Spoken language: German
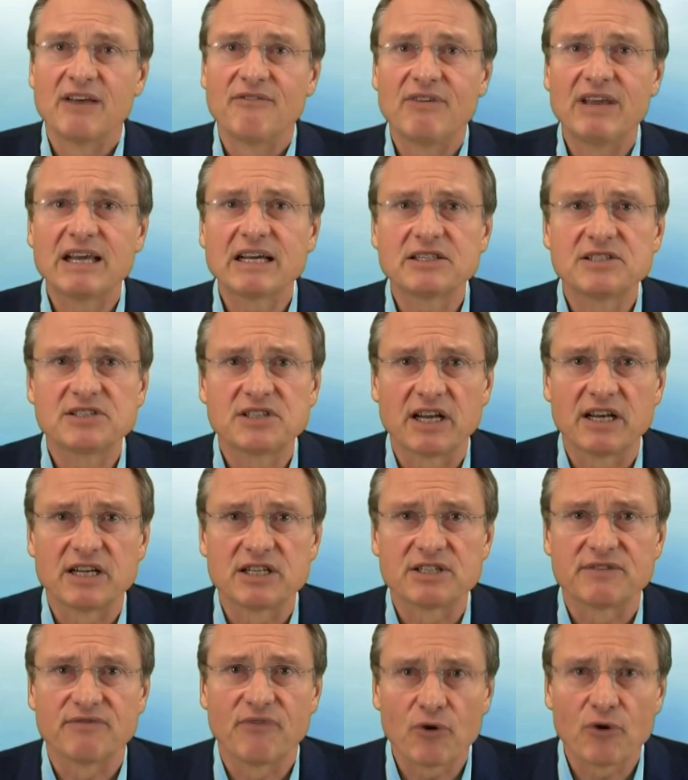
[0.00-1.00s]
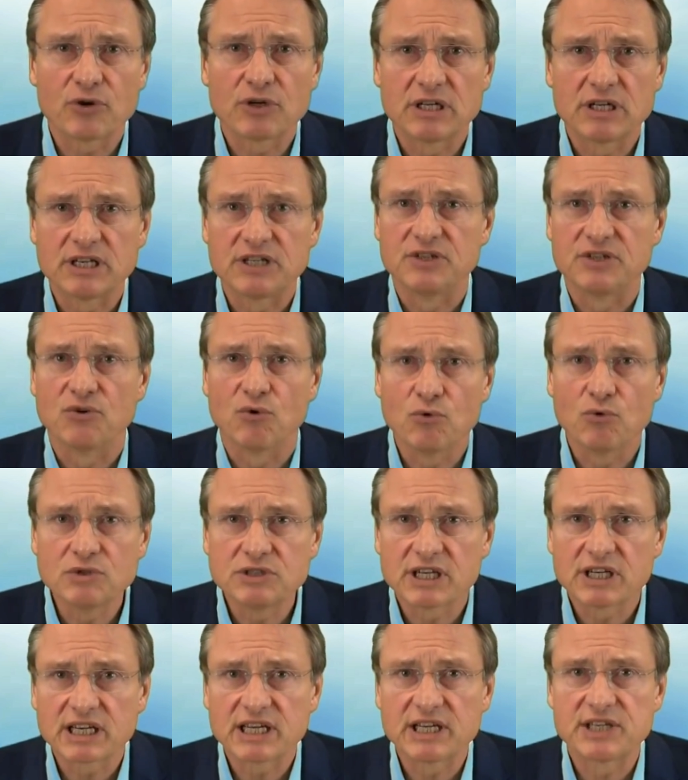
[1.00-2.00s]
während seines wöchentlichen
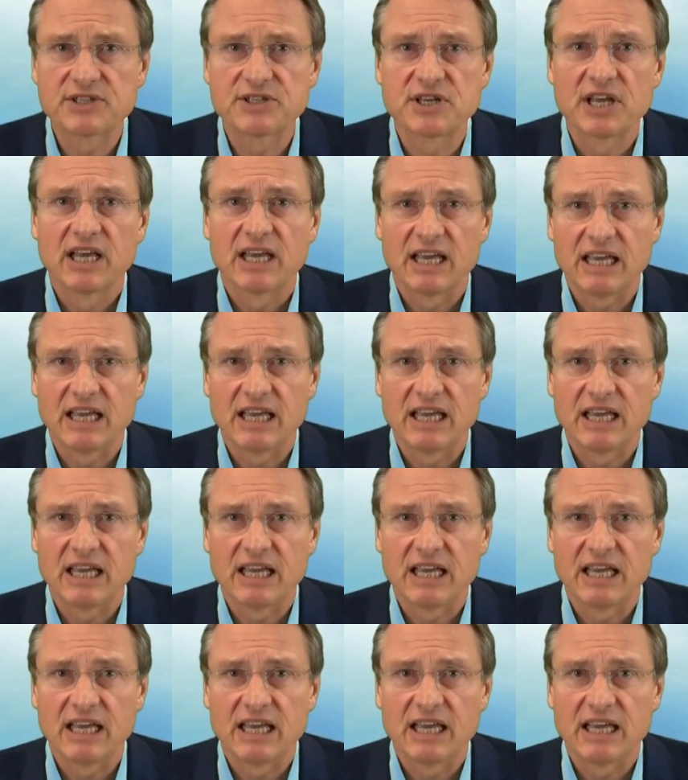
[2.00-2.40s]
Unterrichts